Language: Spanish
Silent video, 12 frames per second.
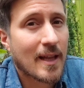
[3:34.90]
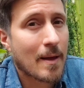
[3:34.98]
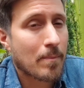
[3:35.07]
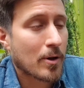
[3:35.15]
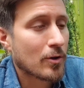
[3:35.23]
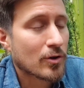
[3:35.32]

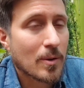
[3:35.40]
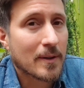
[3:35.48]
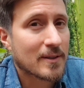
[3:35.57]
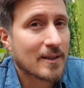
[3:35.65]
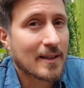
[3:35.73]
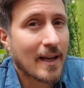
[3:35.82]
nada, porque no se va a
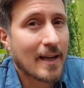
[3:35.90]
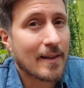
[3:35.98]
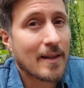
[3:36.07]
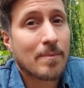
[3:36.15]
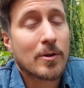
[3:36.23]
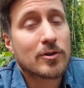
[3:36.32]
hacer tan
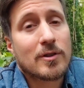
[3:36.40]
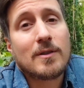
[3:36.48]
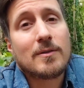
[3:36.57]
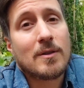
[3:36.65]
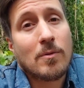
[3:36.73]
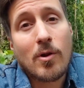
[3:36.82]
grande, pero
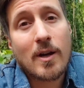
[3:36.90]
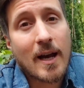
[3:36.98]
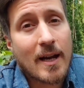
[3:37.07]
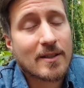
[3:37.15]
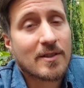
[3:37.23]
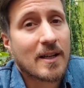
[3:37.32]
sí, si lo
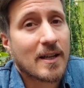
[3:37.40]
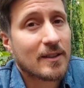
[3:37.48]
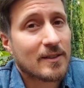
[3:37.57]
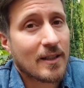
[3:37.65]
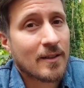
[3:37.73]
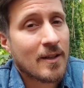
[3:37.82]
dejas crecer,
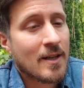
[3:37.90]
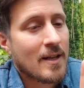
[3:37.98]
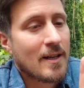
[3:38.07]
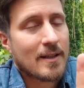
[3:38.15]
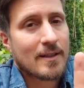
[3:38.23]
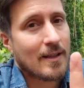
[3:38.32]
crecer,
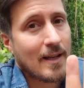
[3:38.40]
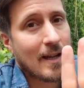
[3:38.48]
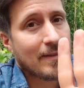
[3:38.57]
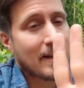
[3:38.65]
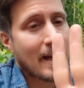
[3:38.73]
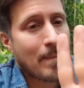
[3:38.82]

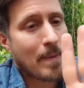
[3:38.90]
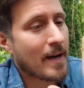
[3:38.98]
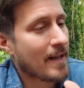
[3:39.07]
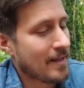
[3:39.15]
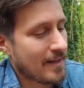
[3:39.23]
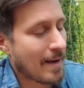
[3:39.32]
entre la
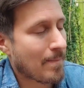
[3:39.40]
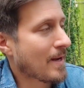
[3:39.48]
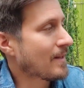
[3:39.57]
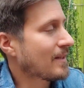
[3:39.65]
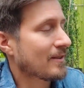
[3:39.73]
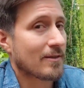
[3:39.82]
pared y la
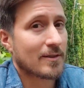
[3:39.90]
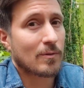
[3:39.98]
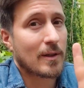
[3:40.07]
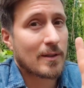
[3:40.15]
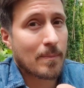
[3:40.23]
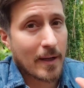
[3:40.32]
planta se va a hacer
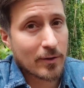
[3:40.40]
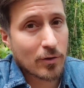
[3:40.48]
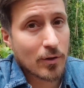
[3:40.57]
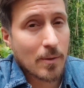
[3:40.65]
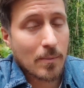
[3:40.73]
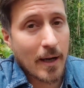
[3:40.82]
una
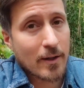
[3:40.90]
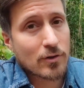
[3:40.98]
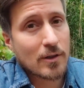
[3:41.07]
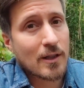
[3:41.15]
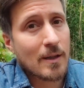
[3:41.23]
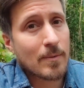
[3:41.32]
separación de varios
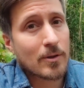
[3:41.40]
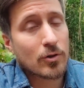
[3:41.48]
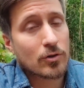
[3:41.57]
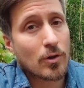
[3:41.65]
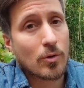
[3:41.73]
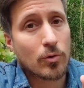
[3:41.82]

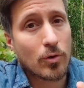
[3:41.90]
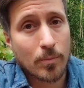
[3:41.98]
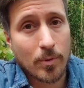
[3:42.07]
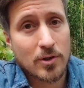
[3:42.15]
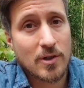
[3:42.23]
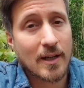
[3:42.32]
centímetros, incluso
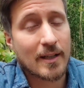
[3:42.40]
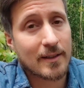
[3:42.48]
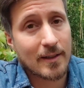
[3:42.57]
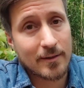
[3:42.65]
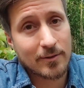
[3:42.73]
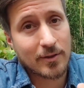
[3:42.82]
puede llegar
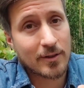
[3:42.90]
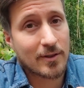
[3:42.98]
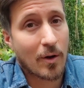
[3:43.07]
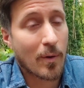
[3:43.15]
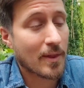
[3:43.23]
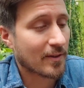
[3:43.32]
hasta, no sé,
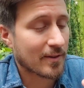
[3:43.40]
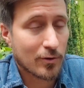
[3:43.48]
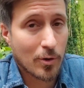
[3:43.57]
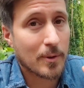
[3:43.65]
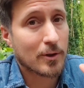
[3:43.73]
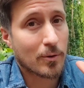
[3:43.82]
50 centímetros,
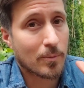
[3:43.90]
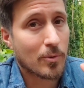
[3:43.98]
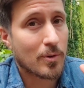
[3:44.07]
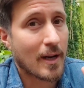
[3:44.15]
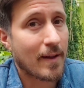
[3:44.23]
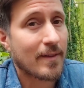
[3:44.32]
yo he visto
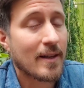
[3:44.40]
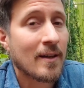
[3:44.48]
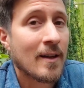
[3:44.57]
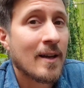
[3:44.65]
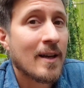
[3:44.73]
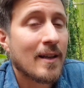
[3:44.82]
muy grande,
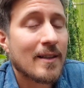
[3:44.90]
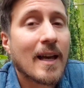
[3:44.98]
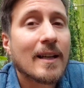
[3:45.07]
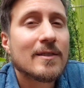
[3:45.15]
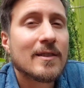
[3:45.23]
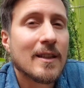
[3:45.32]
y
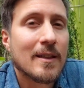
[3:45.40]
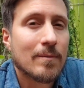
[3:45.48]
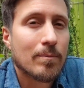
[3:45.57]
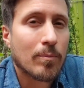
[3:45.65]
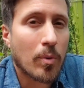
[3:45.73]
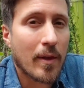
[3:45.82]
ahí sí
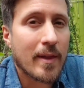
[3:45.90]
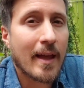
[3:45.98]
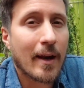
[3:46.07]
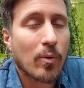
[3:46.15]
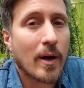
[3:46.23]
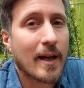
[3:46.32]
puede
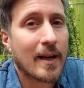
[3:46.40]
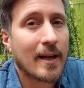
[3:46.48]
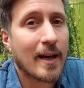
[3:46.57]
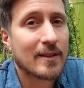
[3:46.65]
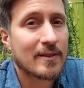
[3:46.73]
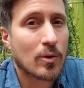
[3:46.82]
dar lugar
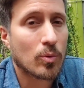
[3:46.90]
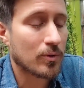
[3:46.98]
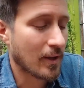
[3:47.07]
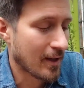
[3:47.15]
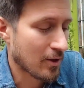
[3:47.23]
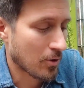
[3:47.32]
a, ese
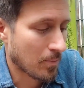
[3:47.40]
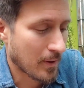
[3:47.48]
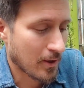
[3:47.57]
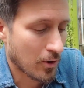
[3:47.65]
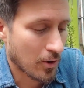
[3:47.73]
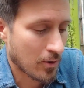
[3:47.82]
juntadero,
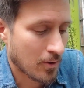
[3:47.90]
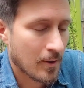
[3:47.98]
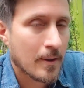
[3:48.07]
pero